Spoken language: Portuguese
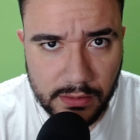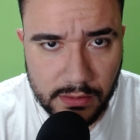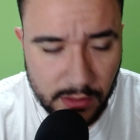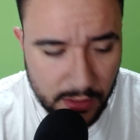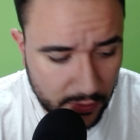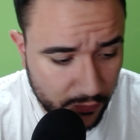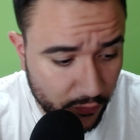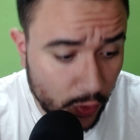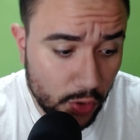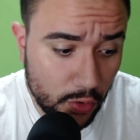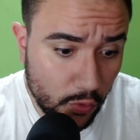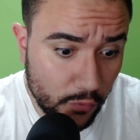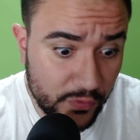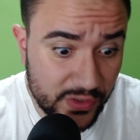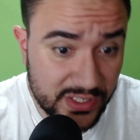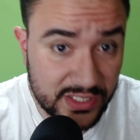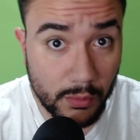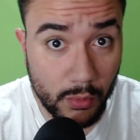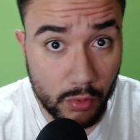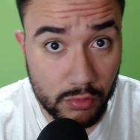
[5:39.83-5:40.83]
Que foi o que eu fiz,
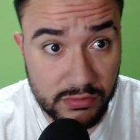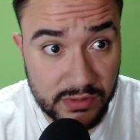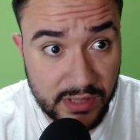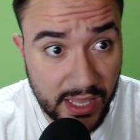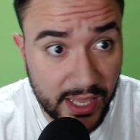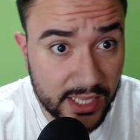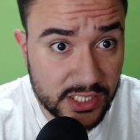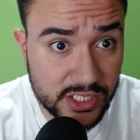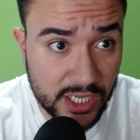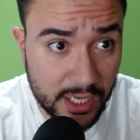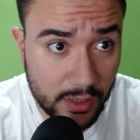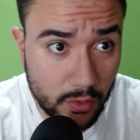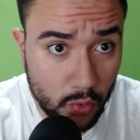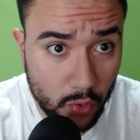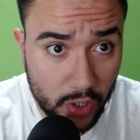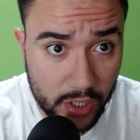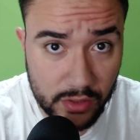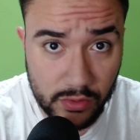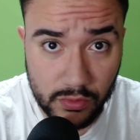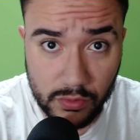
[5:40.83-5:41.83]
eu montei de
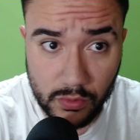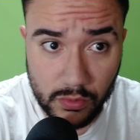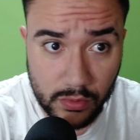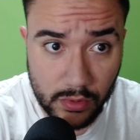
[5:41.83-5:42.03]
acordo